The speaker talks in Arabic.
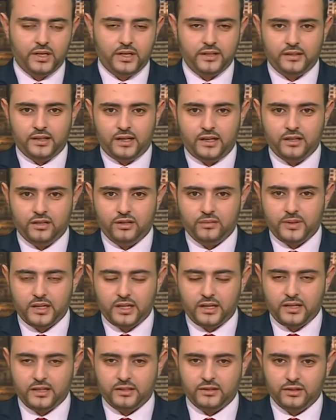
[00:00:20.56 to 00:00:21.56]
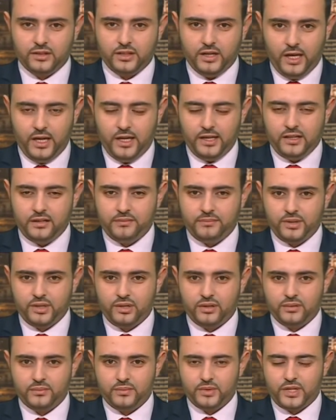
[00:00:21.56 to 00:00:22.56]
تعالى وبركاته أهلا
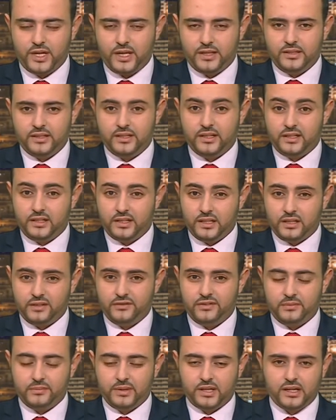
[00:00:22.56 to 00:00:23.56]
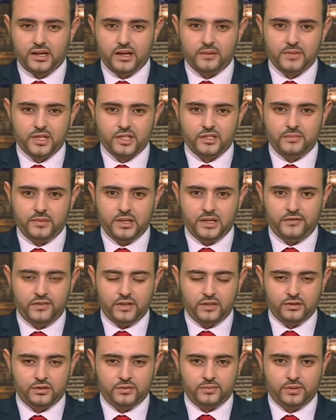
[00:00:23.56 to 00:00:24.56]
بكم مشاهدينا الكرام في برنامج ملف
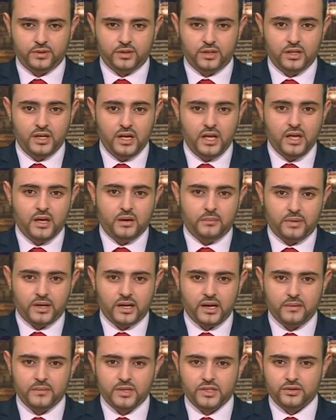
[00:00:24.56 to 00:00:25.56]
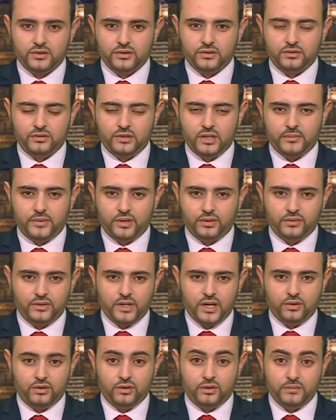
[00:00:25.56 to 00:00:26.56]
الأسبوع برنامج
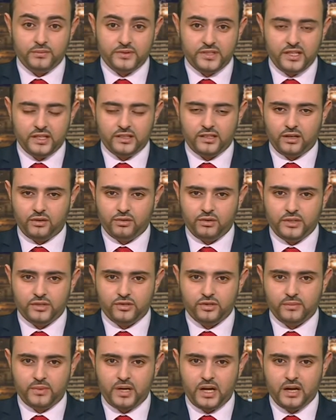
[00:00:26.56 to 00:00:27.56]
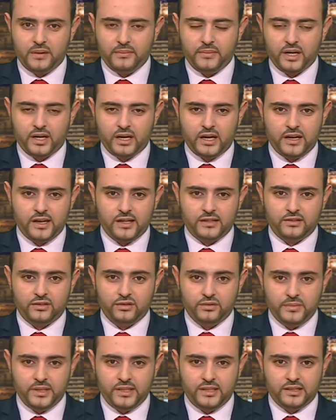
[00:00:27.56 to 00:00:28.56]
تتابعونه أمسية كل جمعة من قناة
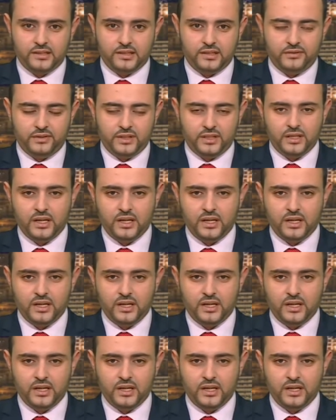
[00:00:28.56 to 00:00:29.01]
نوميديا تيفي